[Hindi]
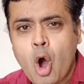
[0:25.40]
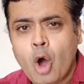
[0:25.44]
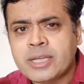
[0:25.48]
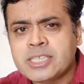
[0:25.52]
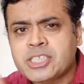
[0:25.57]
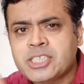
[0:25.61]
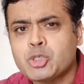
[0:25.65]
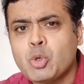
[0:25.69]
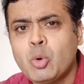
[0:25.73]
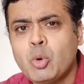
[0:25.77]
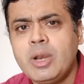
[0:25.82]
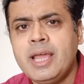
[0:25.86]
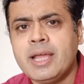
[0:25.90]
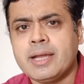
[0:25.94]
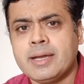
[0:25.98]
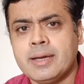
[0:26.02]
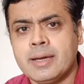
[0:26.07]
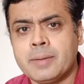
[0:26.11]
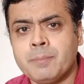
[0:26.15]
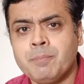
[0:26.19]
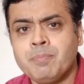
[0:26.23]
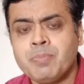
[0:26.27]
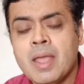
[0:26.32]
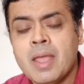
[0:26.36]
और इसको
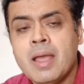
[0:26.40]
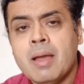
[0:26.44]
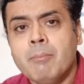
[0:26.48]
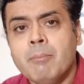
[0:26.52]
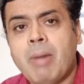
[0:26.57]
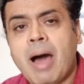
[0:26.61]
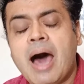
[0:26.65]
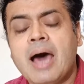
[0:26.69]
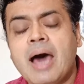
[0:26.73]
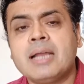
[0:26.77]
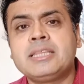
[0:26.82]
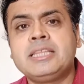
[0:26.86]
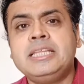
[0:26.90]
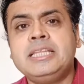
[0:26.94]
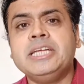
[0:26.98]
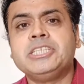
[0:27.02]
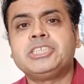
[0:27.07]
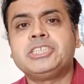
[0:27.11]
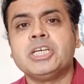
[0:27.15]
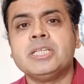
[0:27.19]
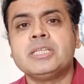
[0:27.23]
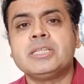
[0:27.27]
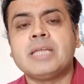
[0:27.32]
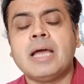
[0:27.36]
लेकर भारतीय
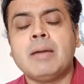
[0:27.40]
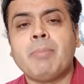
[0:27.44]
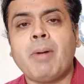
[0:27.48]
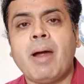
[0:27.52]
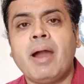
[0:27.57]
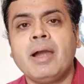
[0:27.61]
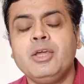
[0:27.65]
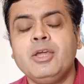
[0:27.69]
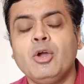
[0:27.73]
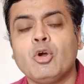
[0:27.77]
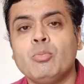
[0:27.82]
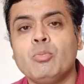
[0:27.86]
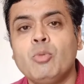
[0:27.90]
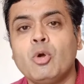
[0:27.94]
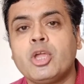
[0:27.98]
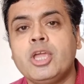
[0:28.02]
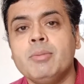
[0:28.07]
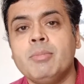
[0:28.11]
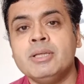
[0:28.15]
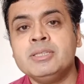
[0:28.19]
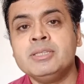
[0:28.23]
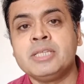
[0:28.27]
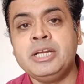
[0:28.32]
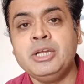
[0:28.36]
जनता पार्टी और
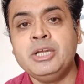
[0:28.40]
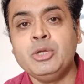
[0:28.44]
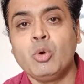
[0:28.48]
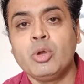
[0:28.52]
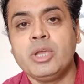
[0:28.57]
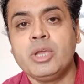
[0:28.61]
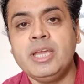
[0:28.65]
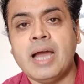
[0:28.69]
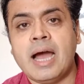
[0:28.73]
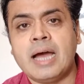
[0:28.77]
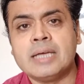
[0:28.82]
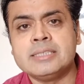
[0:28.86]
मुख्यमंत्री योगी